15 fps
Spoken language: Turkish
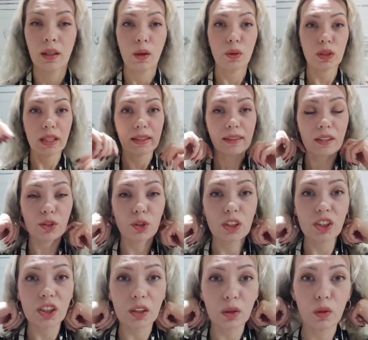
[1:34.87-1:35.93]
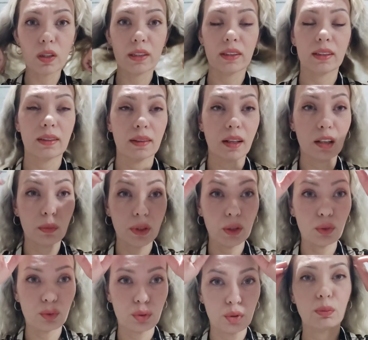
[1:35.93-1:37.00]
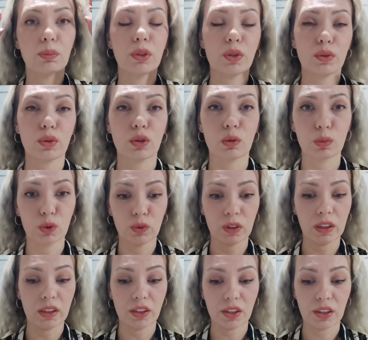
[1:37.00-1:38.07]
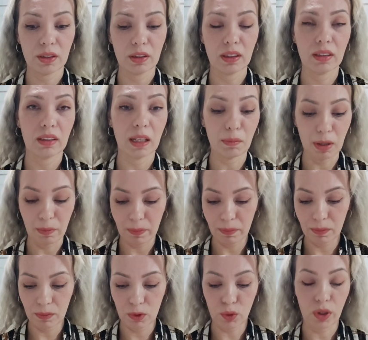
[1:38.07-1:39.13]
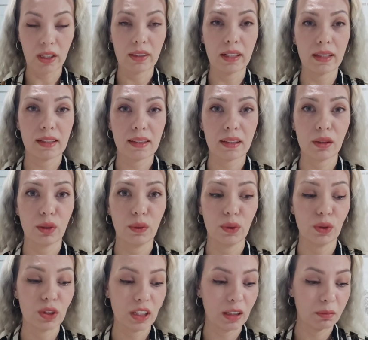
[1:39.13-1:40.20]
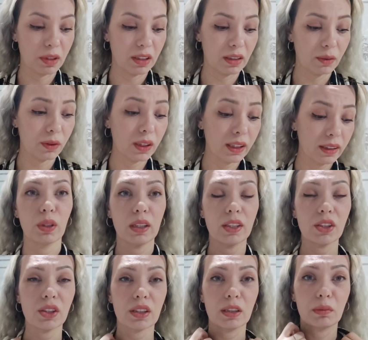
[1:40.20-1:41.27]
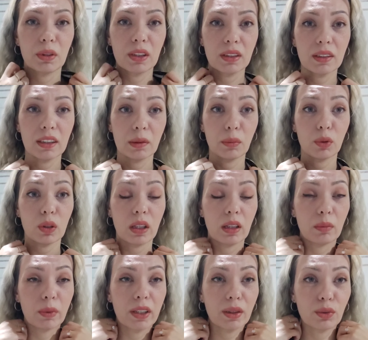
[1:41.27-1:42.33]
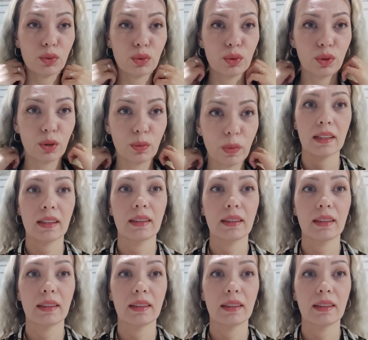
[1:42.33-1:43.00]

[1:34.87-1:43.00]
Özellikle şu ışıklı olanlardan almayı düşünüyorum. Biliyorsunuz mutfağın ışığı tamam çok yetersiz kalıyor video çekimlerinde falan. Işıklı bir tripod almayı düşünüyorum.